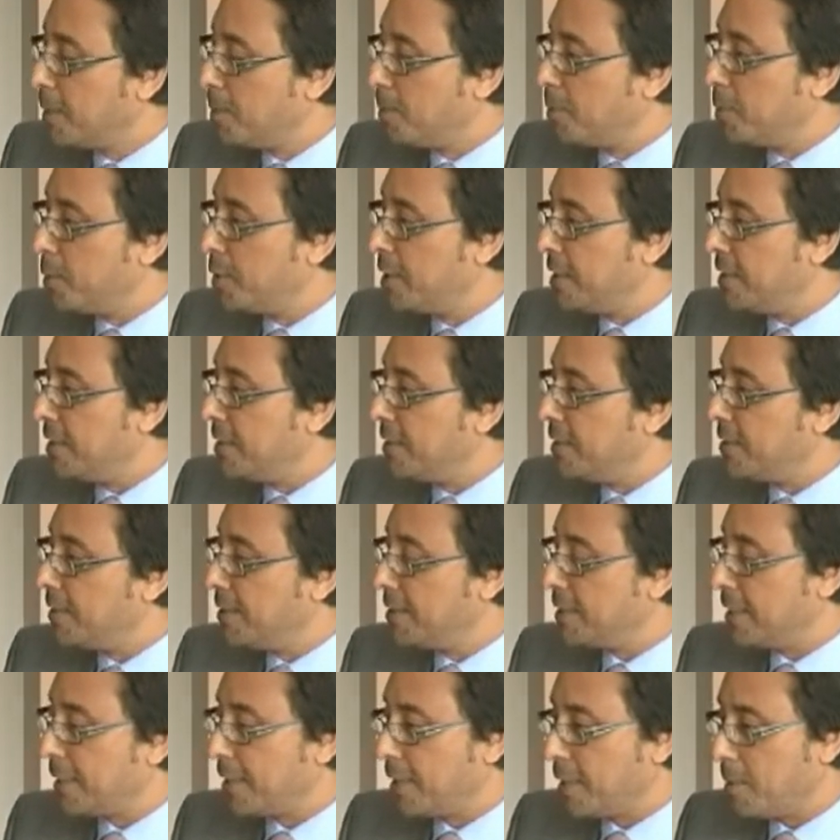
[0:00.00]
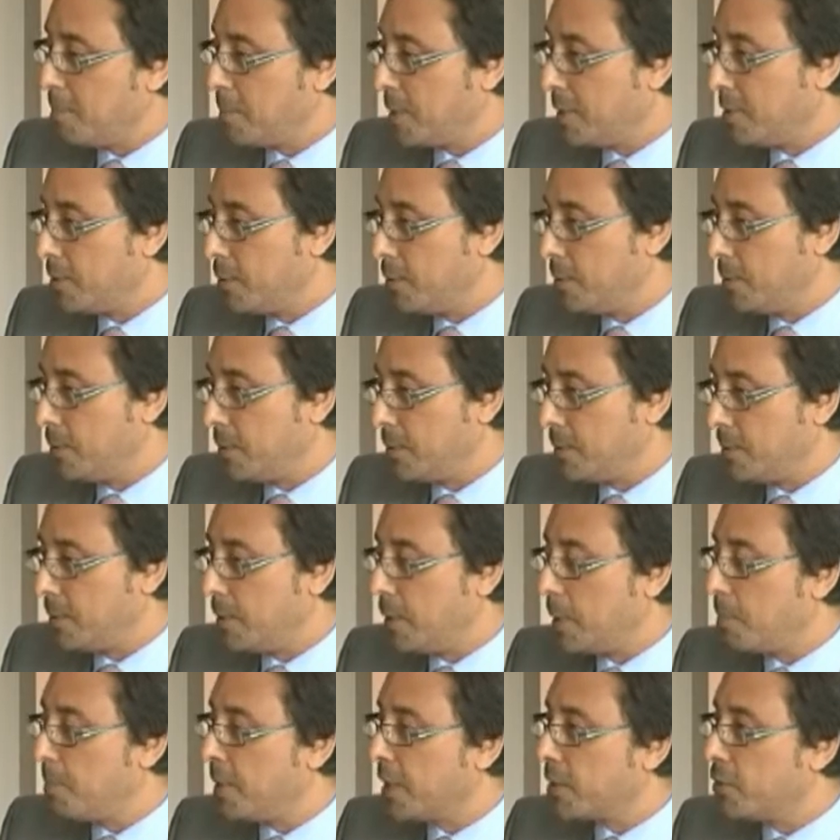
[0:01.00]
petits désagréments de, de
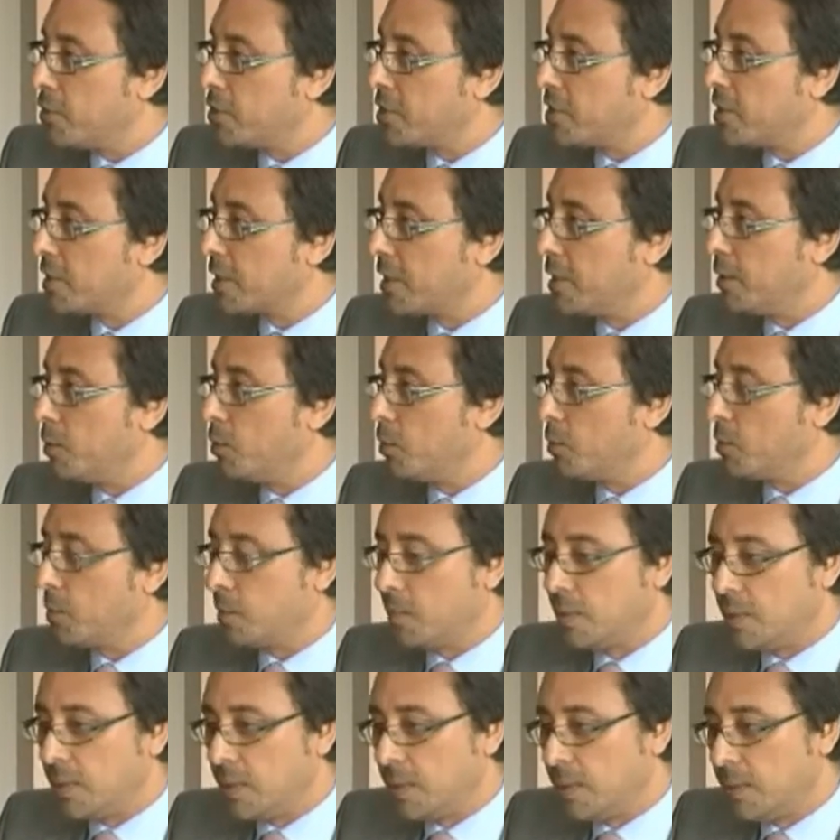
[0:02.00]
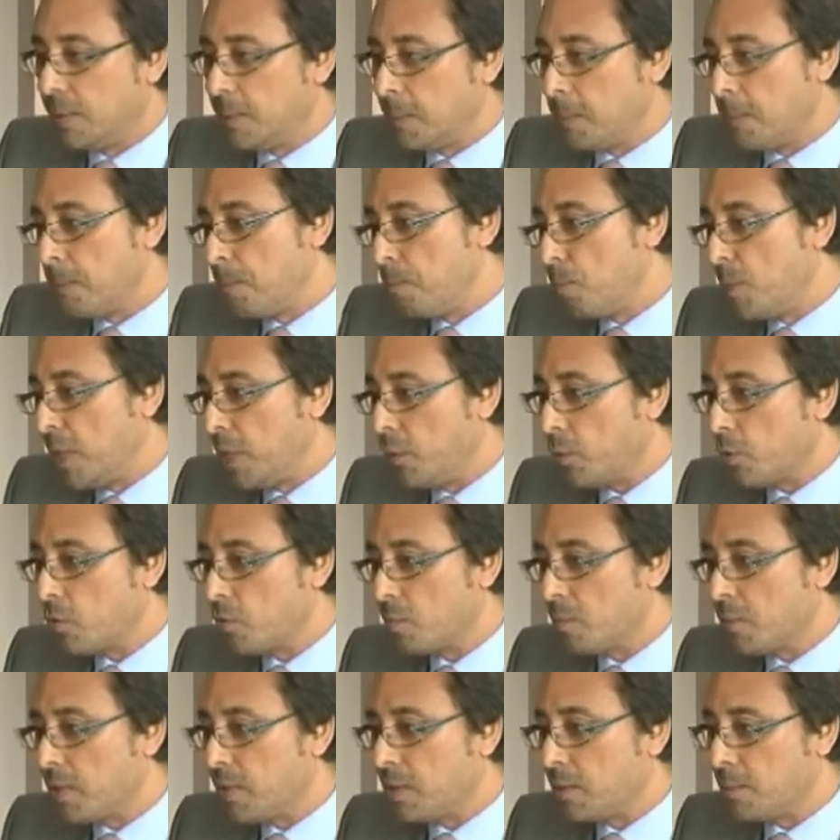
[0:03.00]
la part de gens qui n'ont
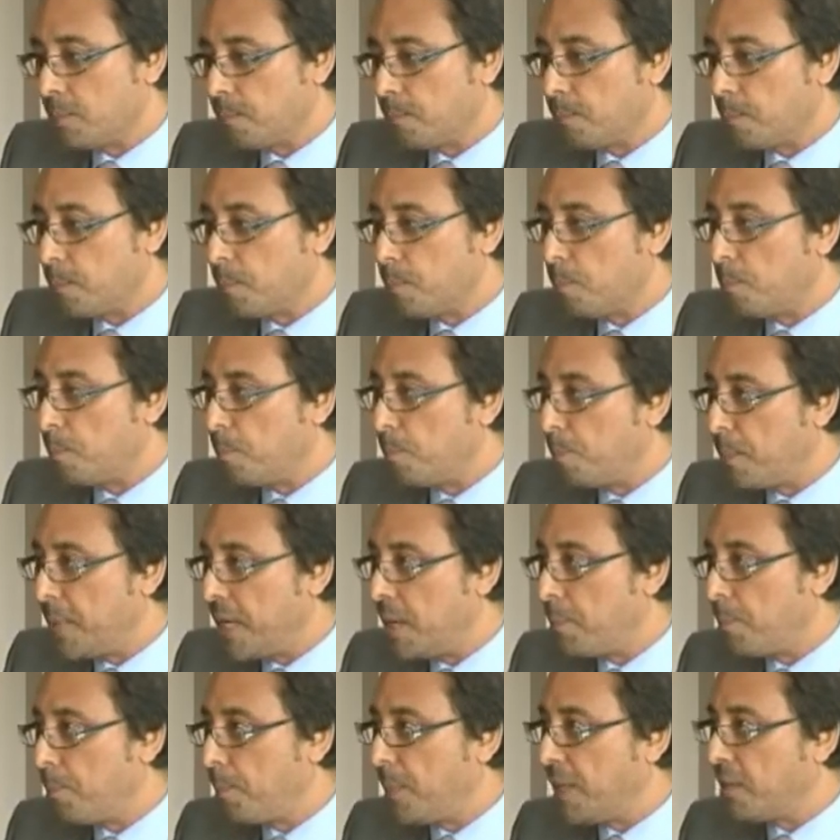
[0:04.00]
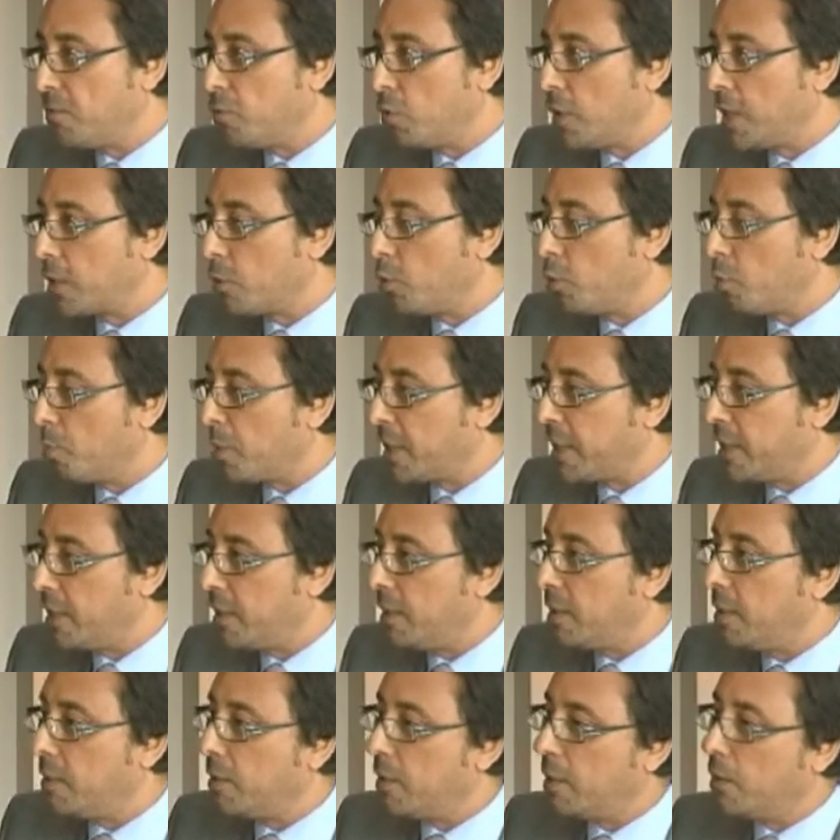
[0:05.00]
malheureusement pas parfois
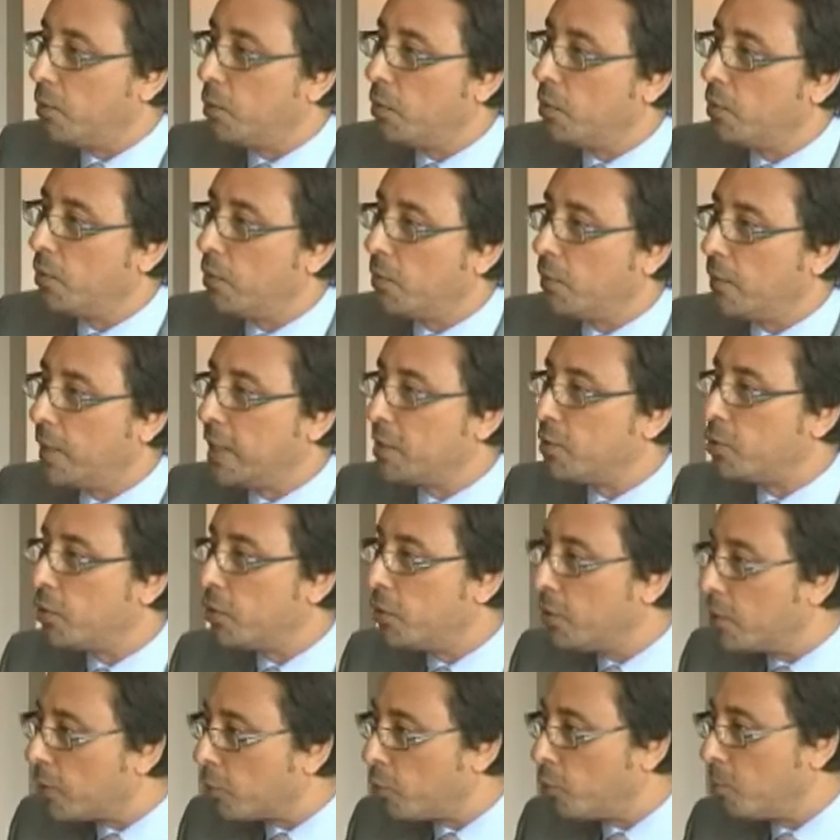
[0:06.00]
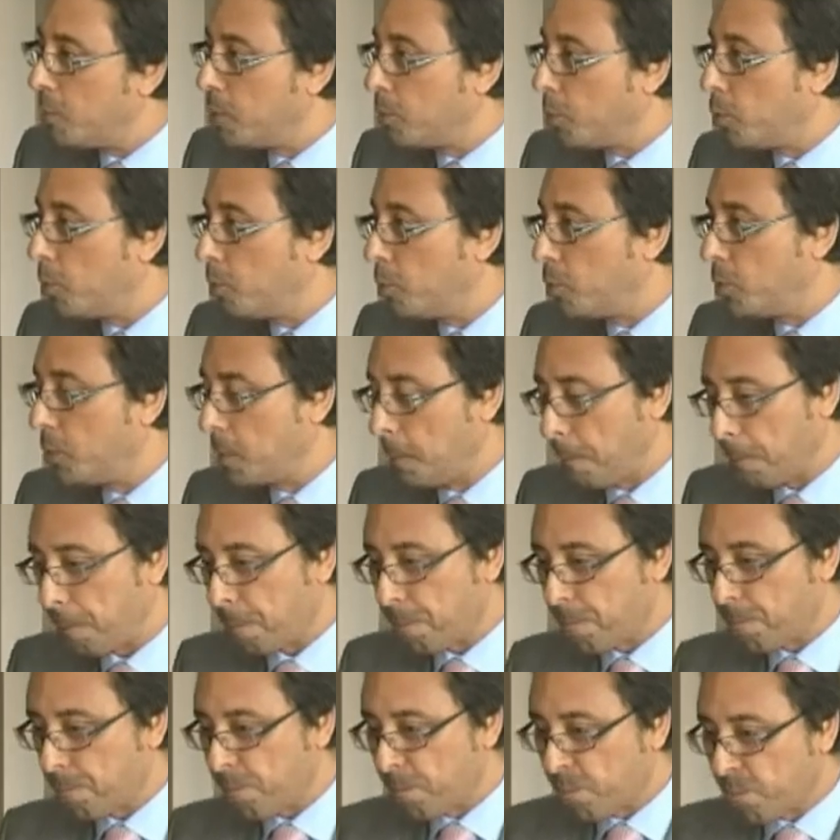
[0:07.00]
compris euh, la teneur de mes propos.
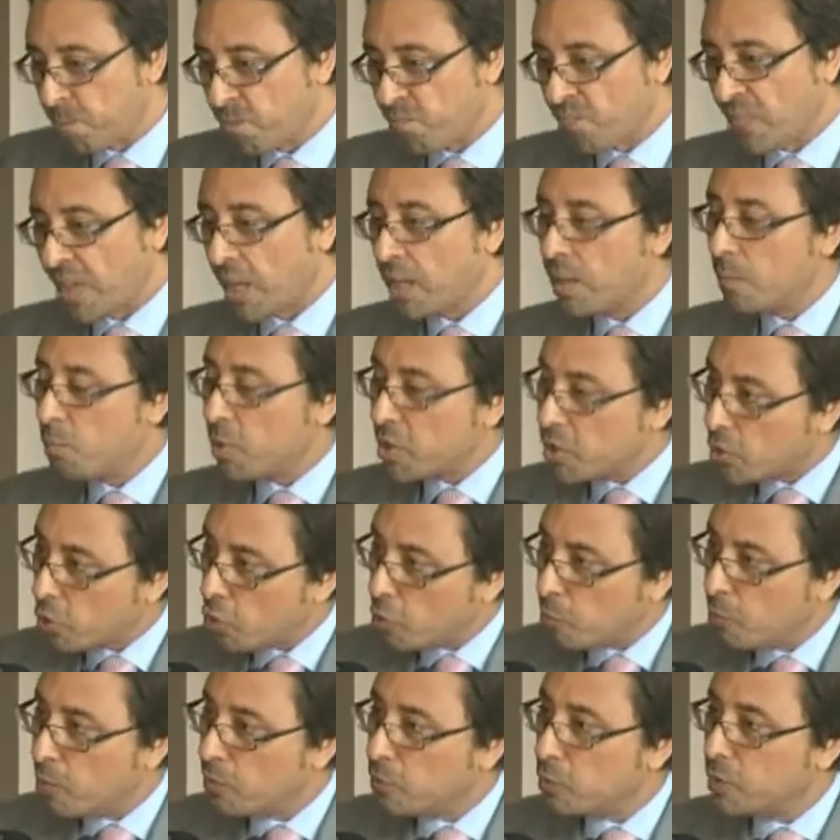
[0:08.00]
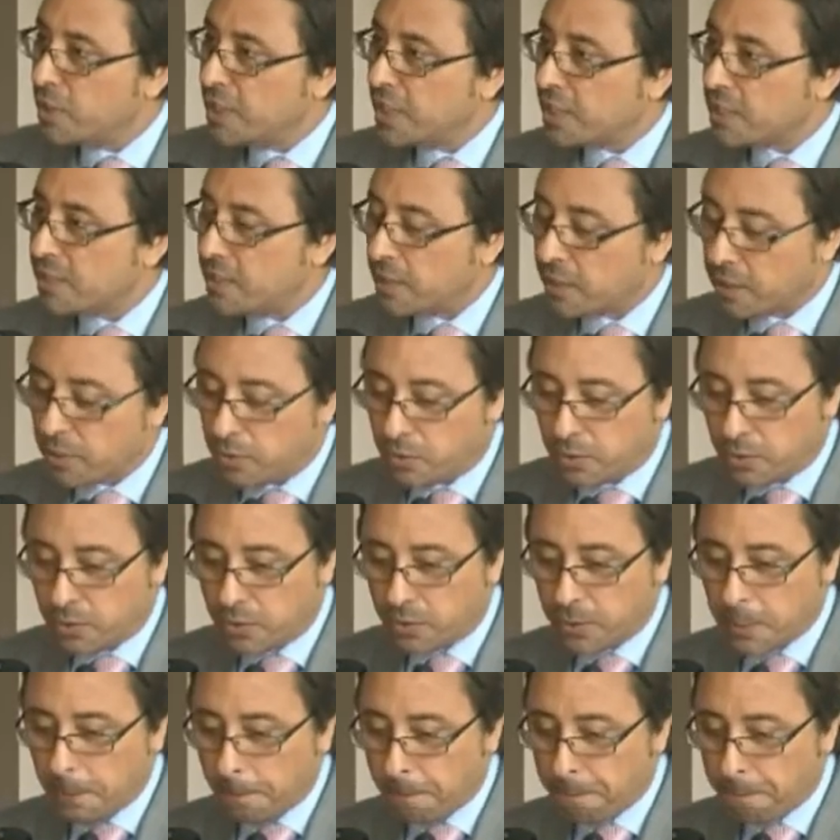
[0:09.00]
Moi, ce que je peux vous dire, c'est que